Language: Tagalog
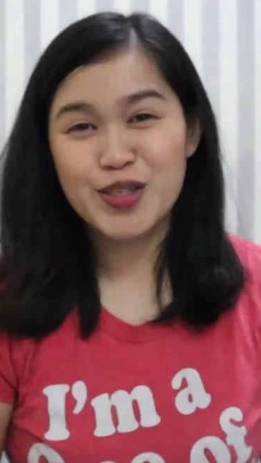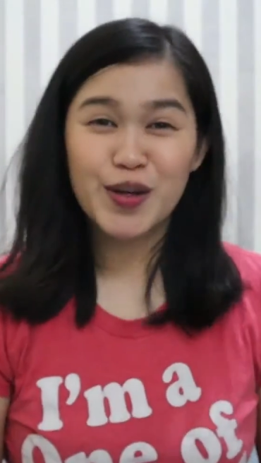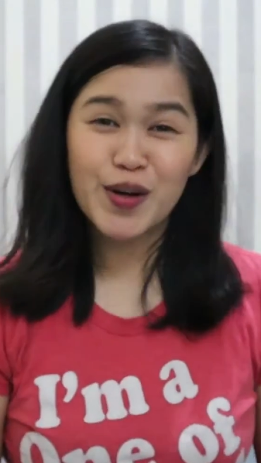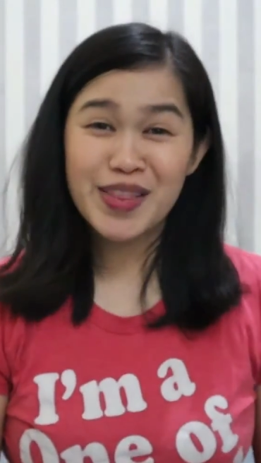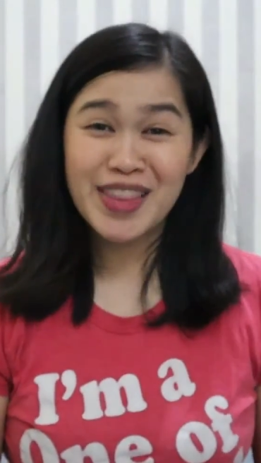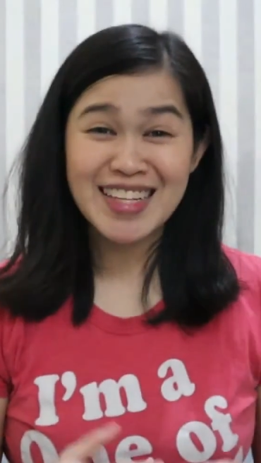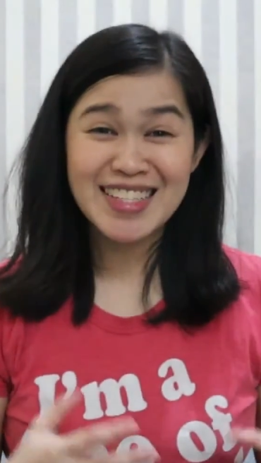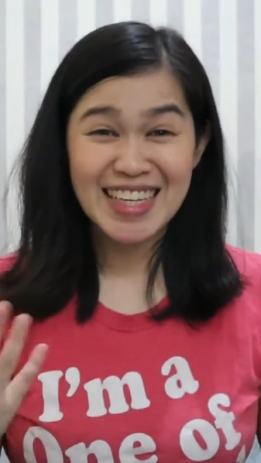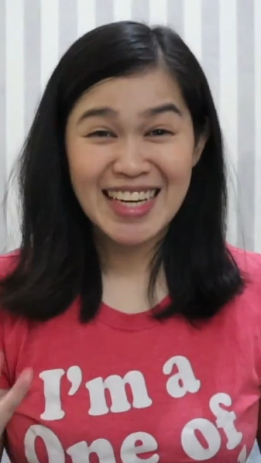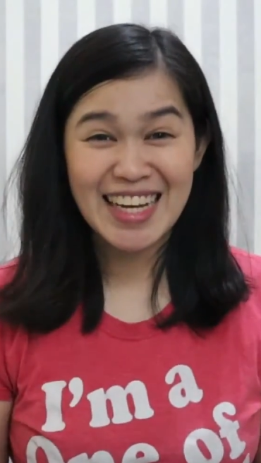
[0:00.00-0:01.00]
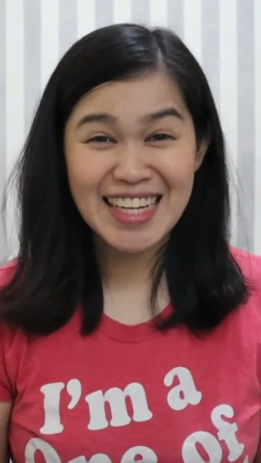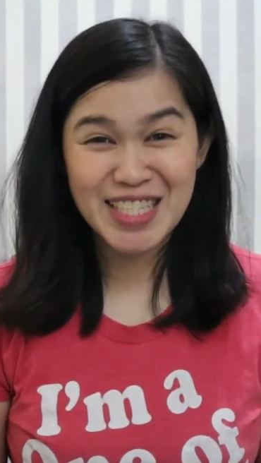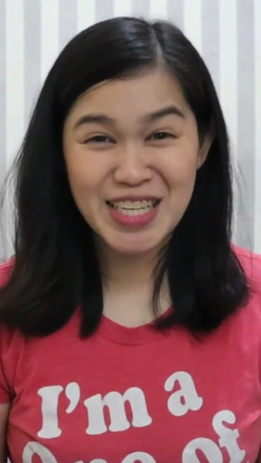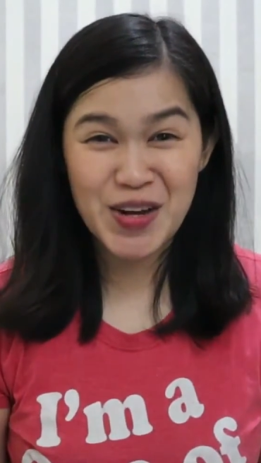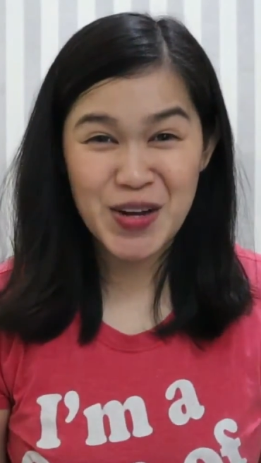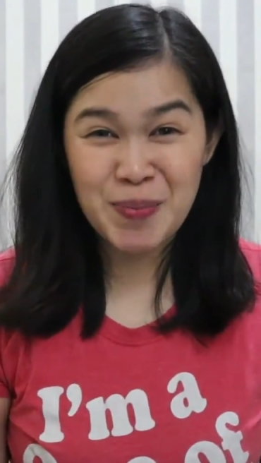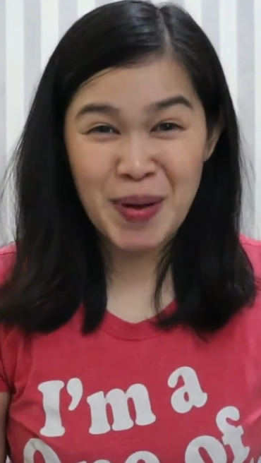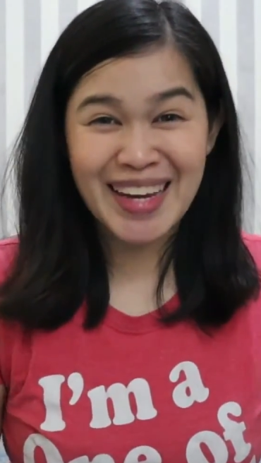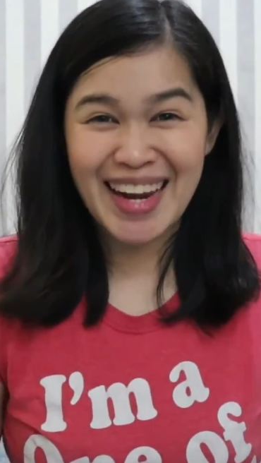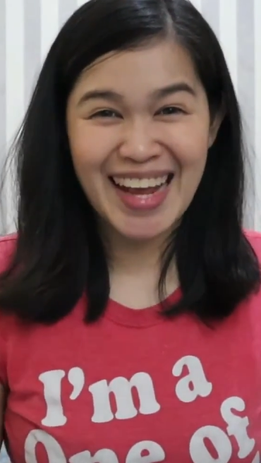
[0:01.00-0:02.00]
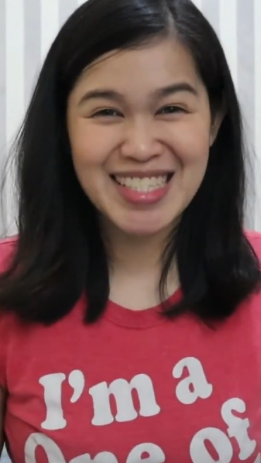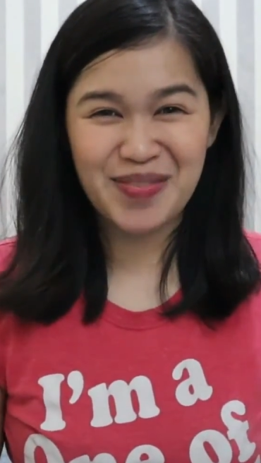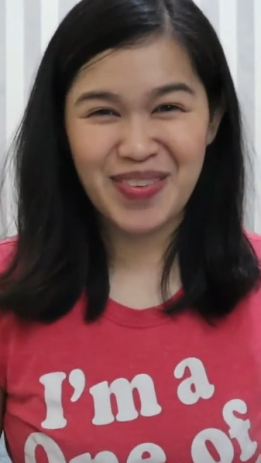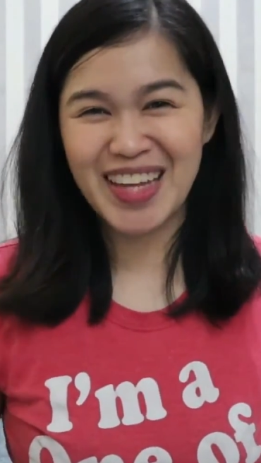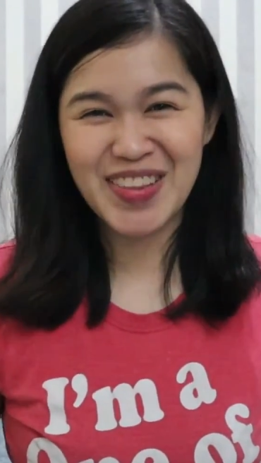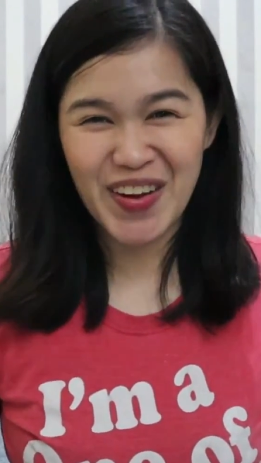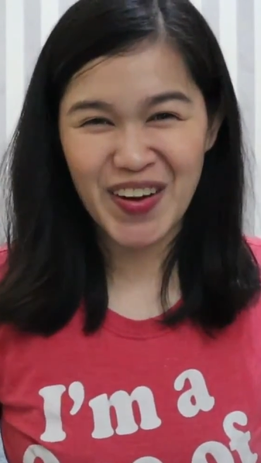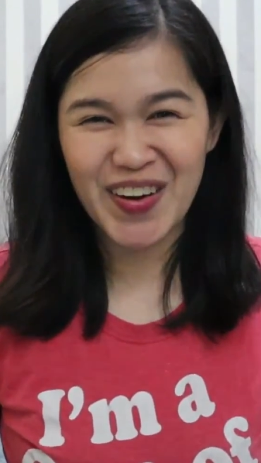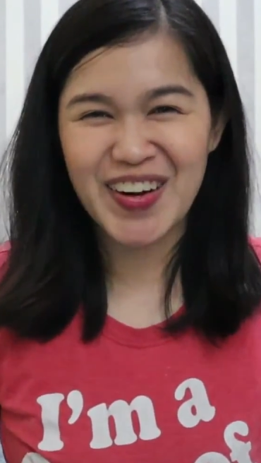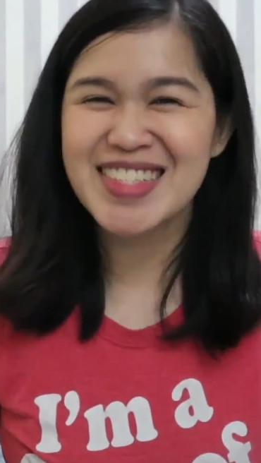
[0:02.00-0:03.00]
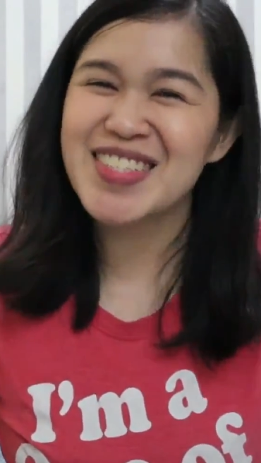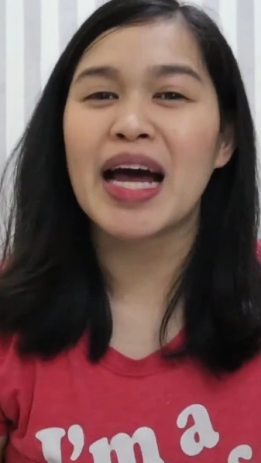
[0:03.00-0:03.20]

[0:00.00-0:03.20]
So, that's it. See you on my next video.